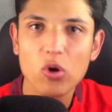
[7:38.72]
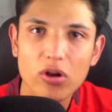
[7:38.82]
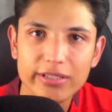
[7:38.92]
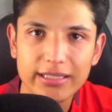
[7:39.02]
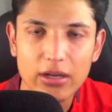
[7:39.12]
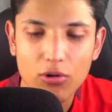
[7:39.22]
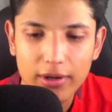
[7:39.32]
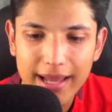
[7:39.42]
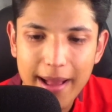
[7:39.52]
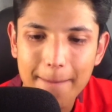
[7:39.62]
juego de esta
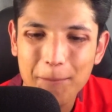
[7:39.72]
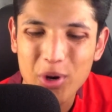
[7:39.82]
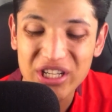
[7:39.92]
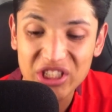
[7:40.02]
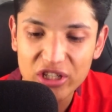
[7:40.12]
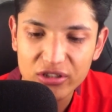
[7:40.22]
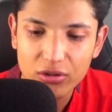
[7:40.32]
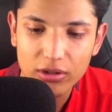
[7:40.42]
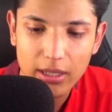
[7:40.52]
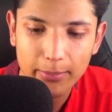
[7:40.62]
jornada. Porcinos
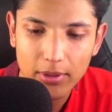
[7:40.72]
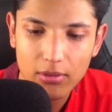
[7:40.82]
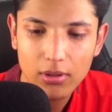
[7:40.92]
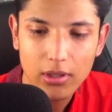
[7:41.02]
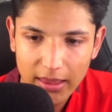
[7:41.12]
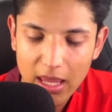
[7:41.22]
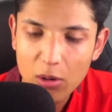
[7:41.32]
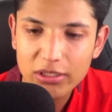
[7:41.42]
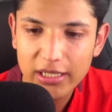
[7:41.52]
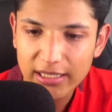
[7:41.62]
contra Pío.
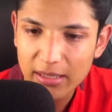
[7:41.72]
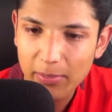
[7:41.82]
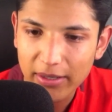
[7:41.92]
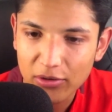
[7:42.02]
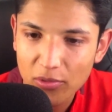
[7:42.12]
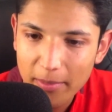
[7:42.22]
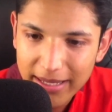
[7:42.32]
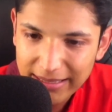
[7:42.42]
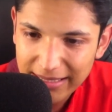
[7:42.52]
Debo decir que ese partido más